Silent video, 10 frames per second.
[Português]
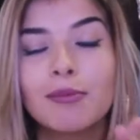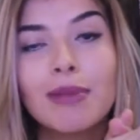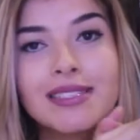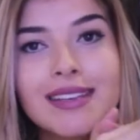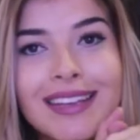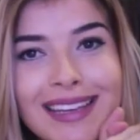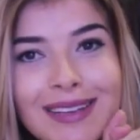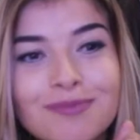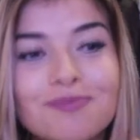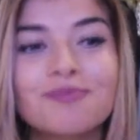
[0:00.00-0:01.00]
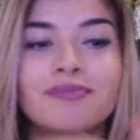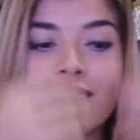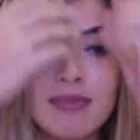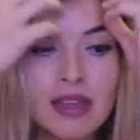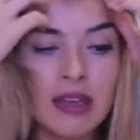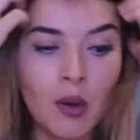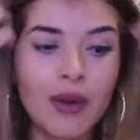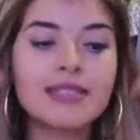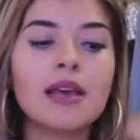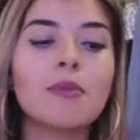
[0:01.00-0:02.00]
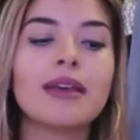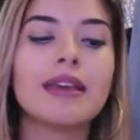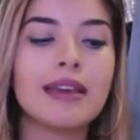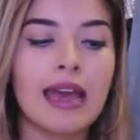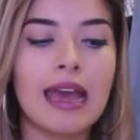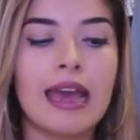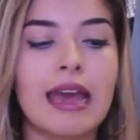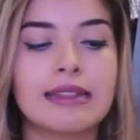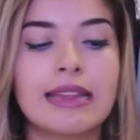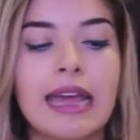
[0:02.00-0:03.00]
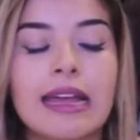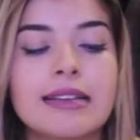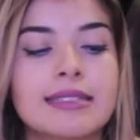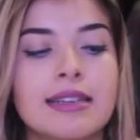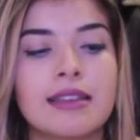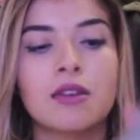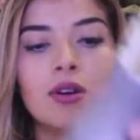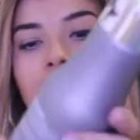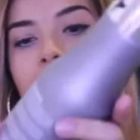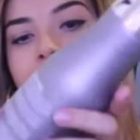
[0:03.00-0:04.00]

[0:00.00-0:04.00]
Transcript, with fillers: Mas aí eu recebi é, deles aqui, ó. Aqui